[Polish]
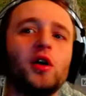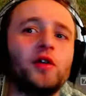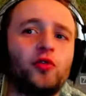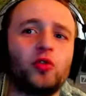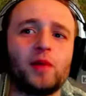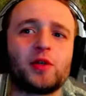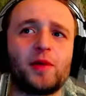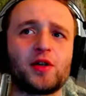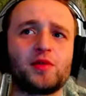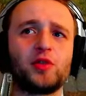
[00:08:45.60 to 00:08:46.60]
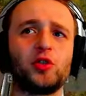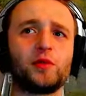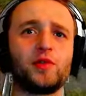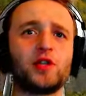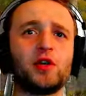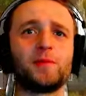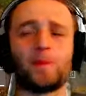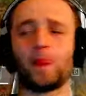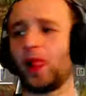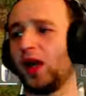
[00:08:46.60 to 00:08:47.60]
Y, Furia, przepraszam, że nie odpowiedziałem.
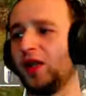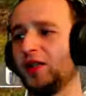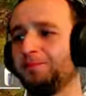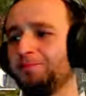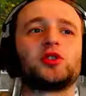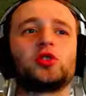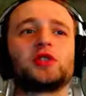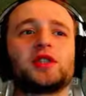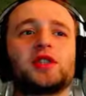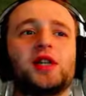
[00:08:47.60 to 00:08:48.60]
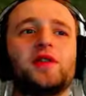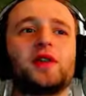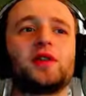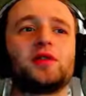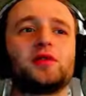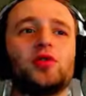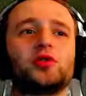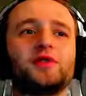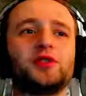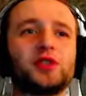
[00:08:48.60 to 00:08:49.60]
Co to za serwer
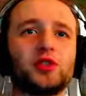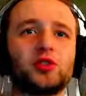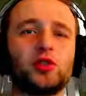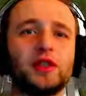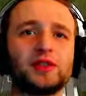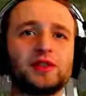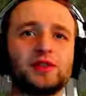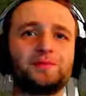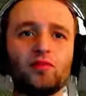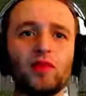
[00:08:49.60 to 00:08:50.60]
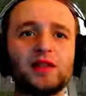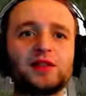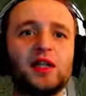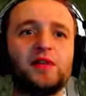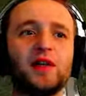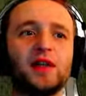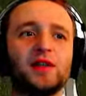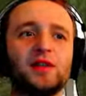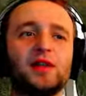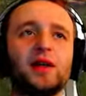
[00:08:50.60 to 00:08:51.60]
Oczywiście to jest Kurwa, serwer
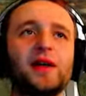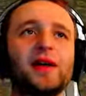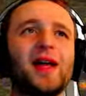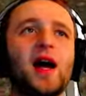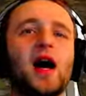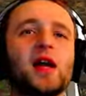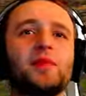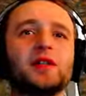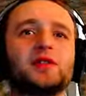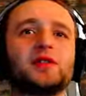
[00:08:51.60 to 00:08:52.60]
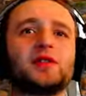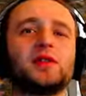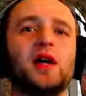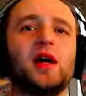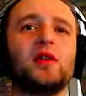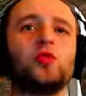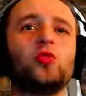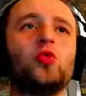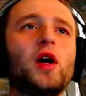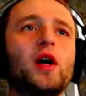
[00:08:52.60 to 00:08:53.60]
jest? Rearmed.
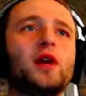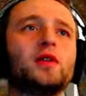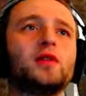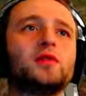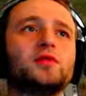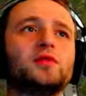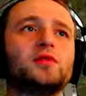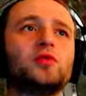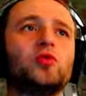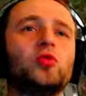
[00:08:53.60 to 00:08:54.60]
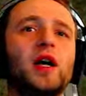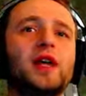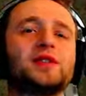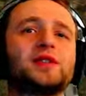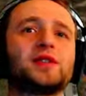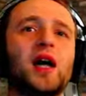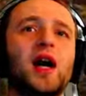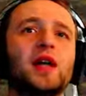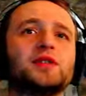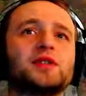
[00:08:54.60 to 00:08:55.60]
Ale tu lagi mam.
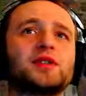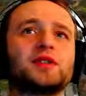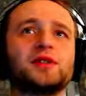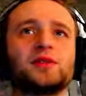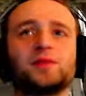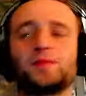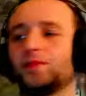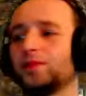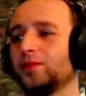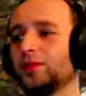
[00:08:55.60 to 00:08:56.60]
US1. No, tu jest.